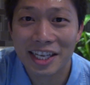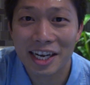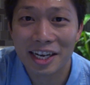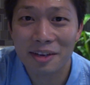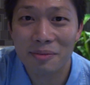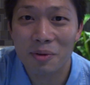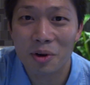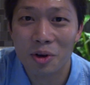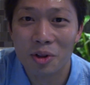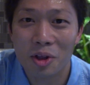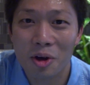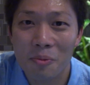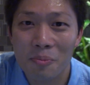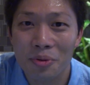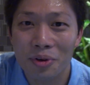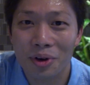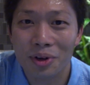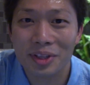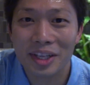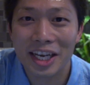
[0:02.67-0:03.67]
待望の
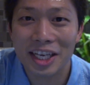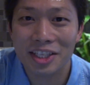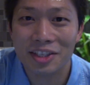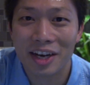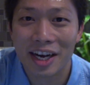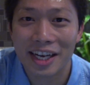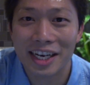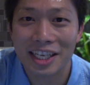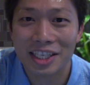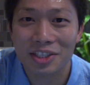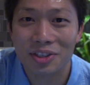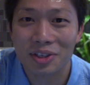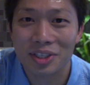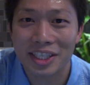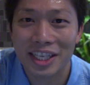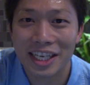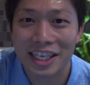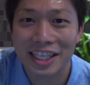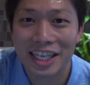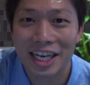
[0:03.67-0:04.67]
プロテインの話を
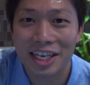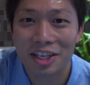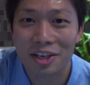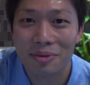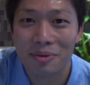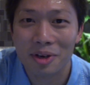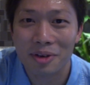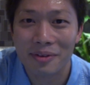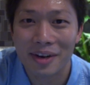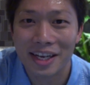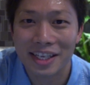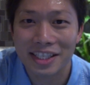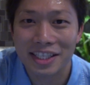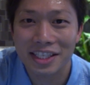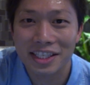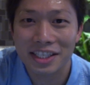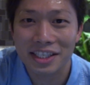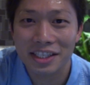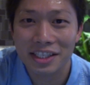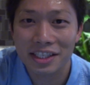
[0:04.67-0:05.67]
していきたいと思いま
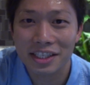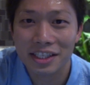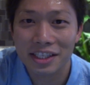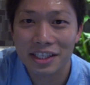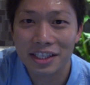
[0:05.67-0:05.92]
す。